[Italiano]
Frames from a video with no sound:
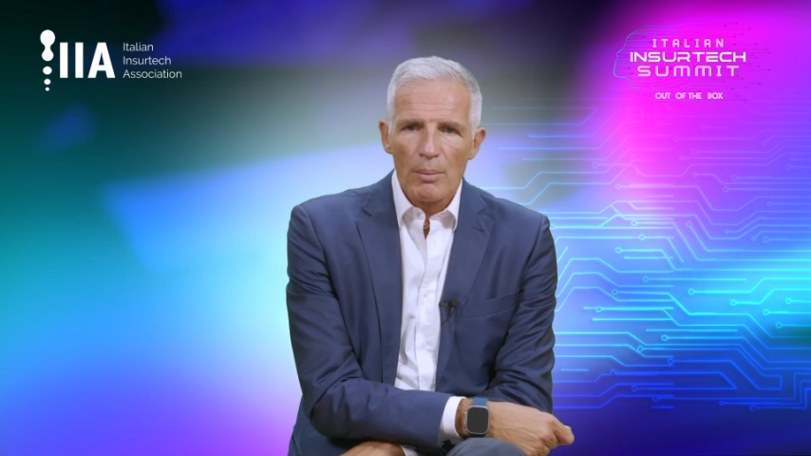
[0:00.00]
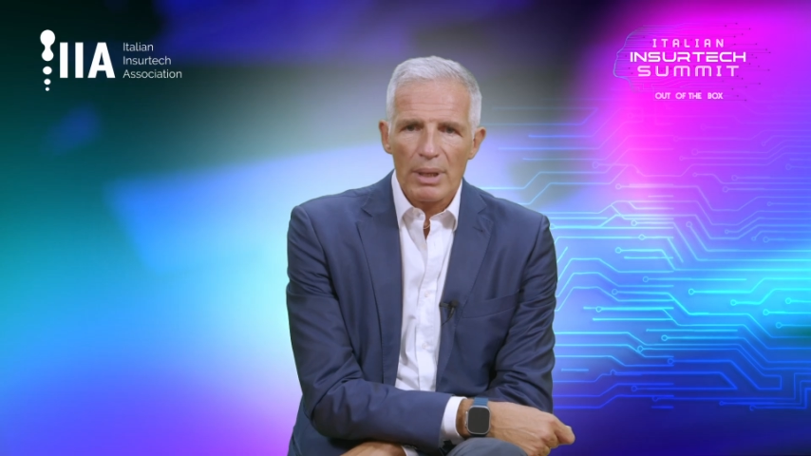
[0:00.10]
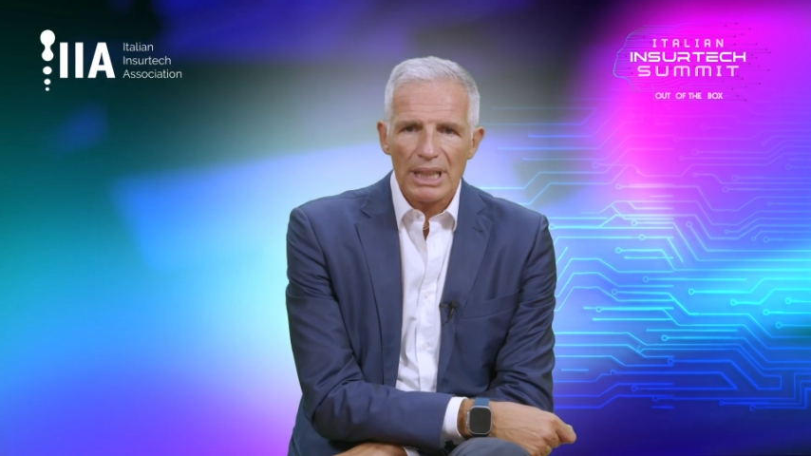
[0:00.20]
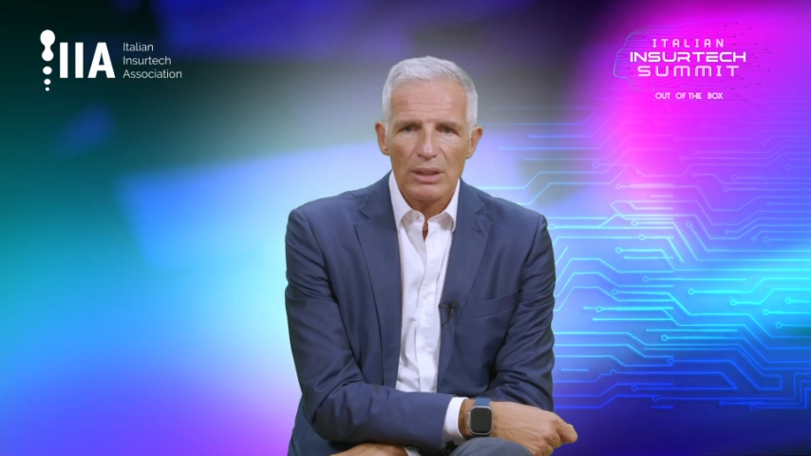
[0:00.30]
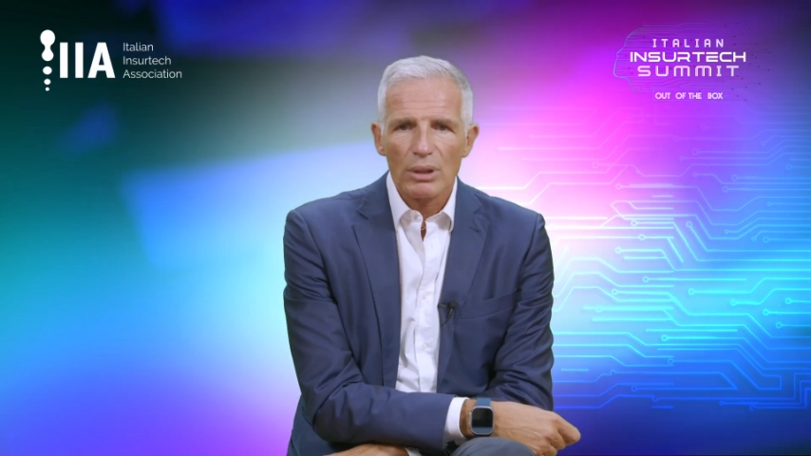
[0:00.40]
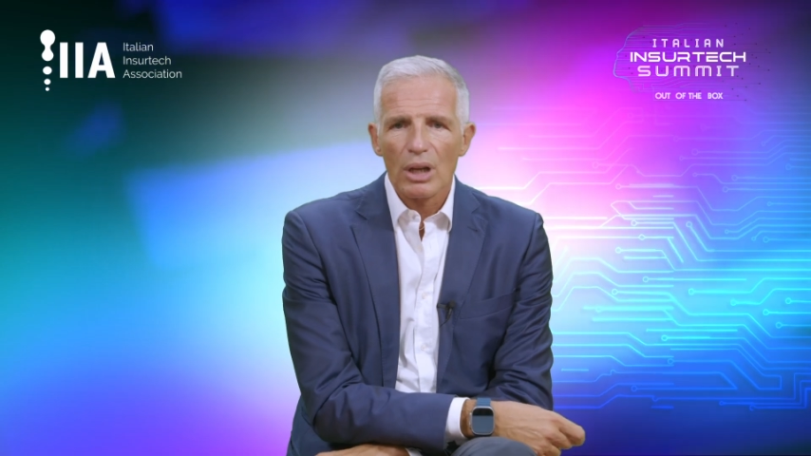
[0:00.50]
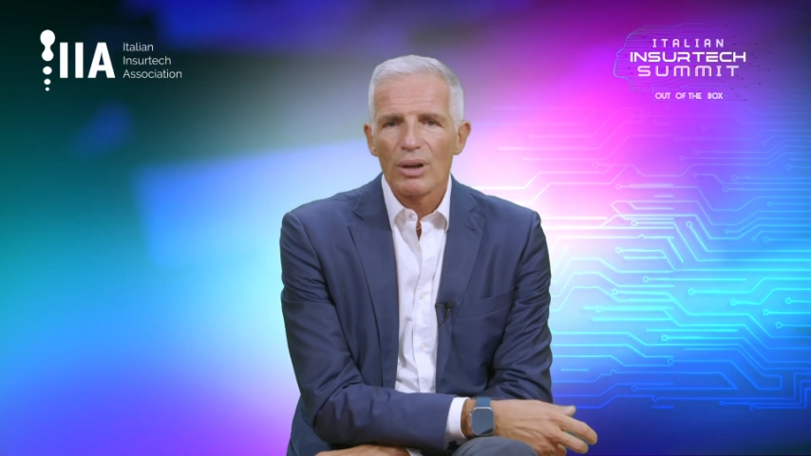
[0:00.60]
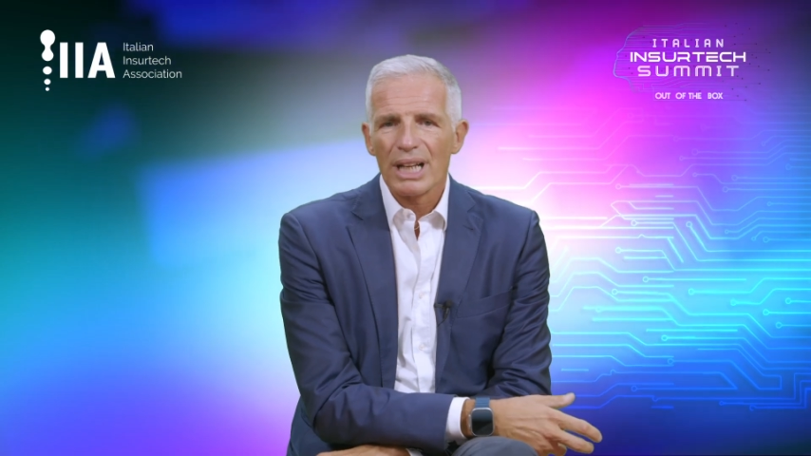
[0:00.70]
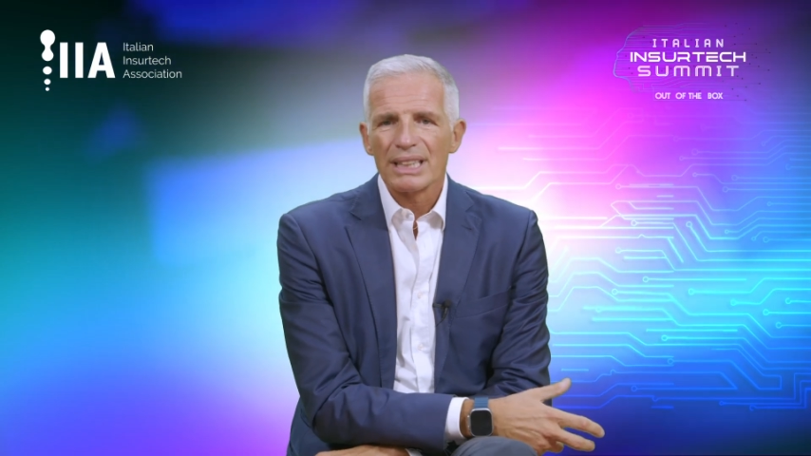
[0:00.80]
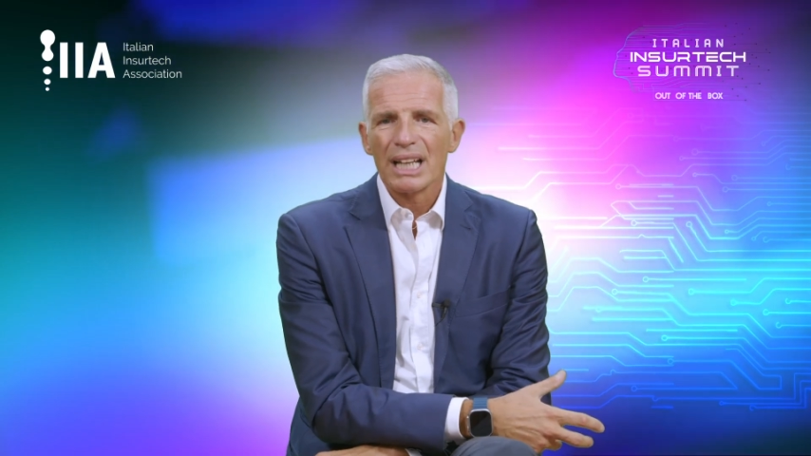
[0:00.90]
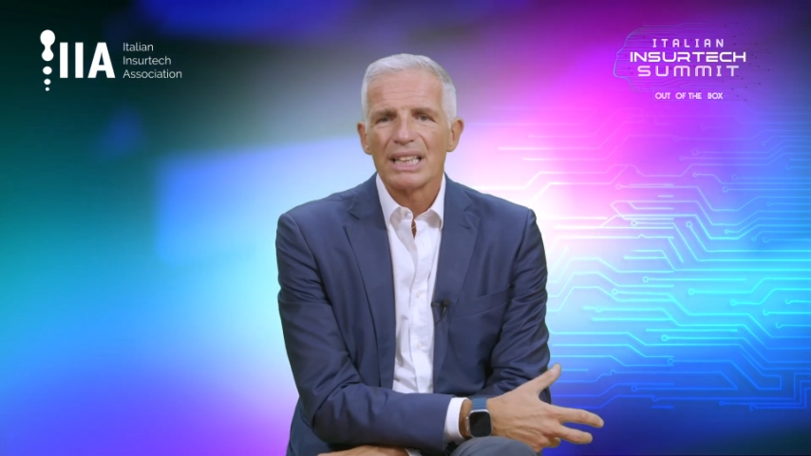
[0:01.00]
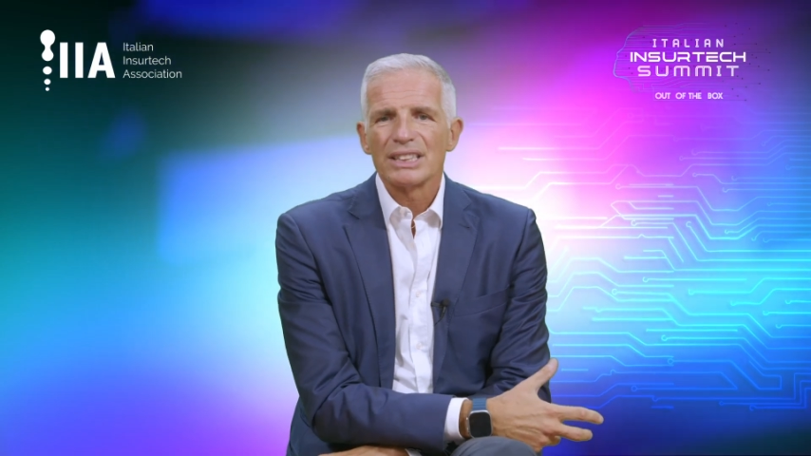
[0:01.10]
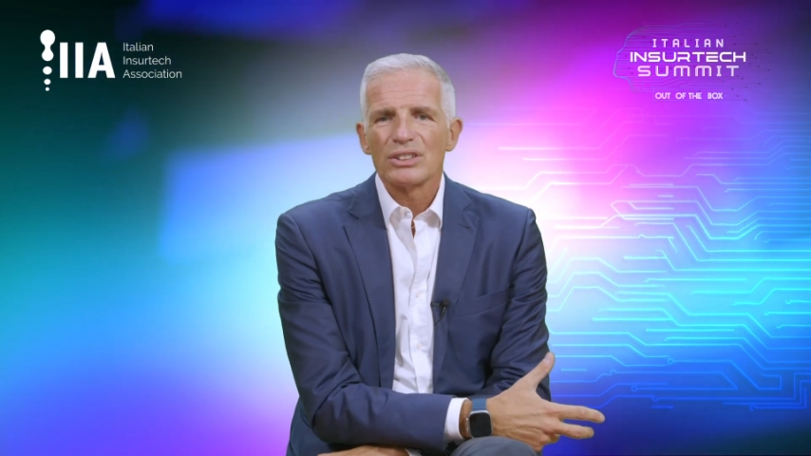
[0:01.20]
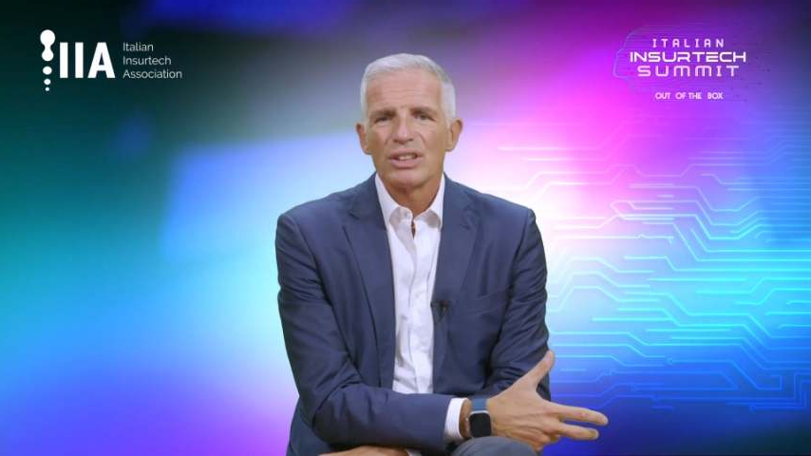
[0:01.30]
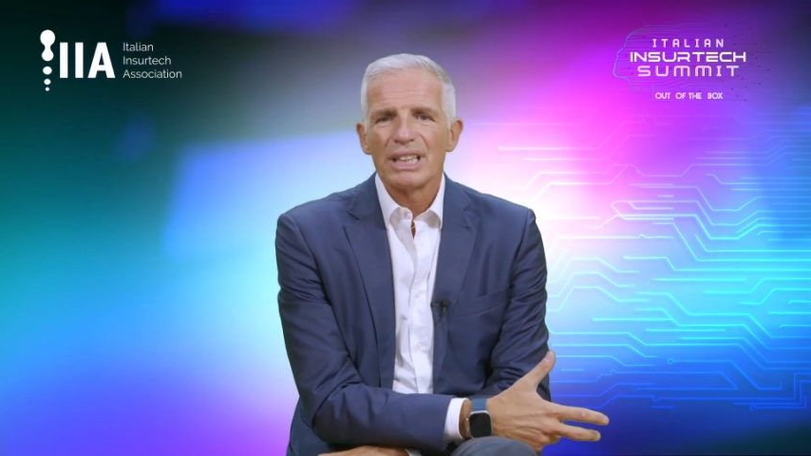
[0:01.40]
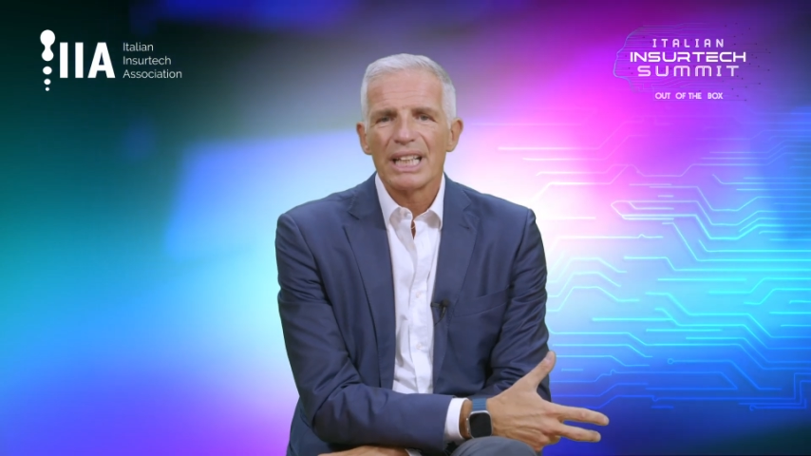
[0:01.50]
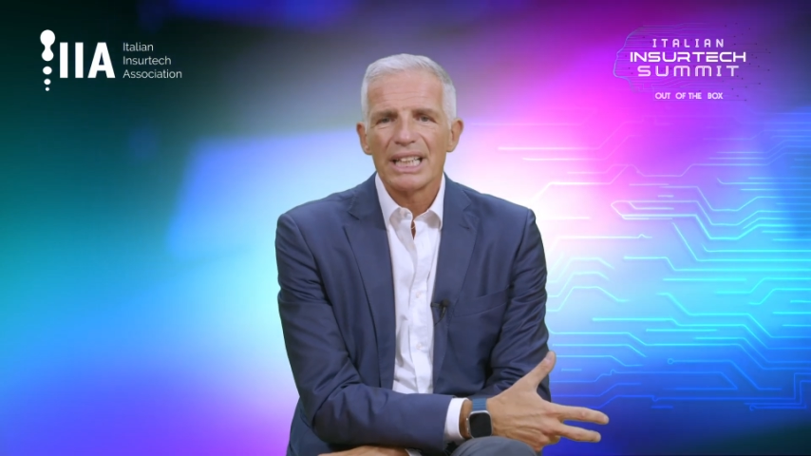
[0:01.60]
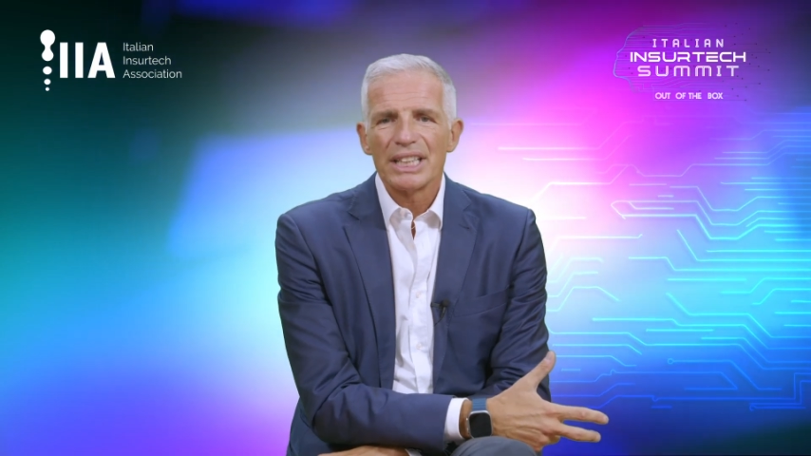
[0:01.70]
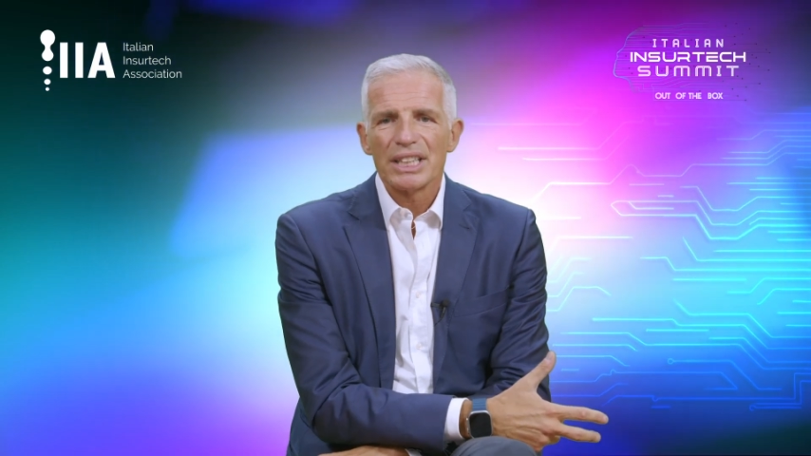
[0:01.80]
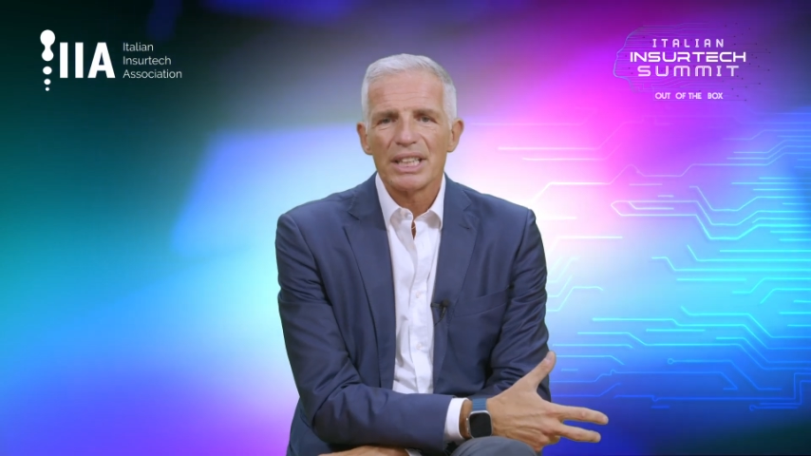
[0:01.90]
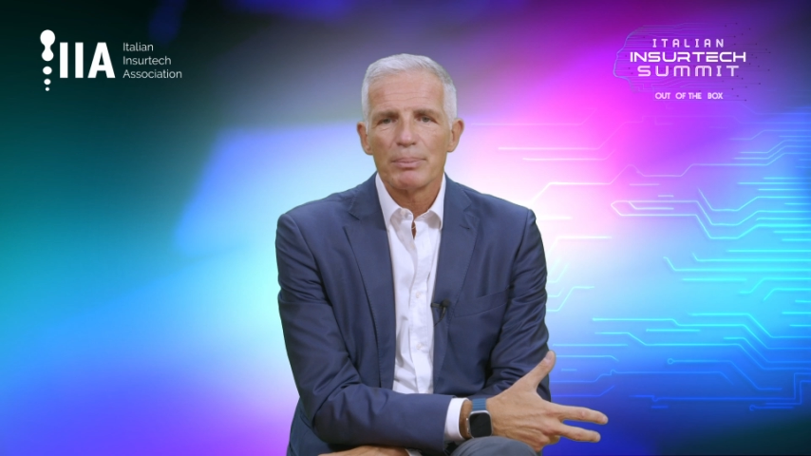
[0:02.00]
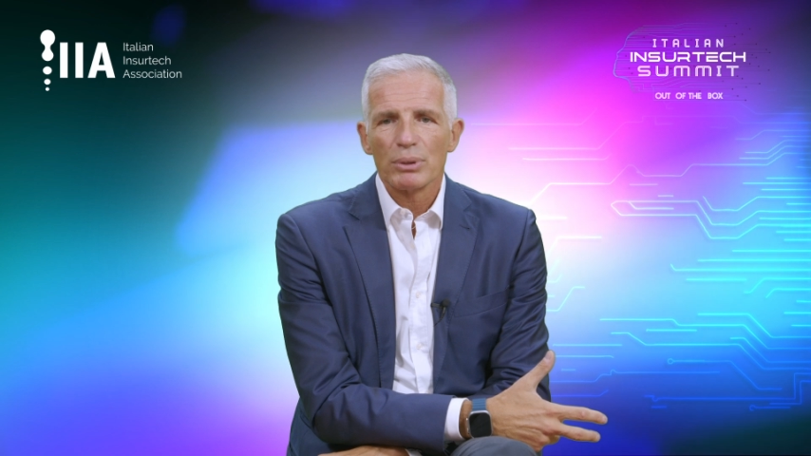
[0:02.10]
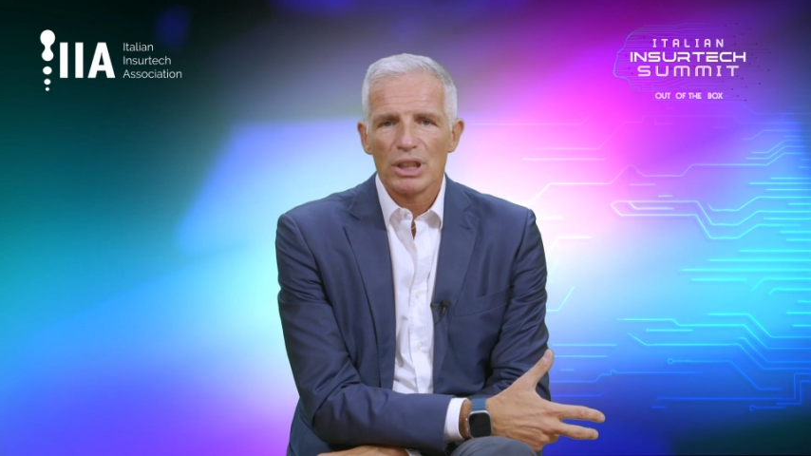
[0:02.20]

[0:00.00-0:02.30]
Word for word: Pertanto una corretta gestione dei rischi può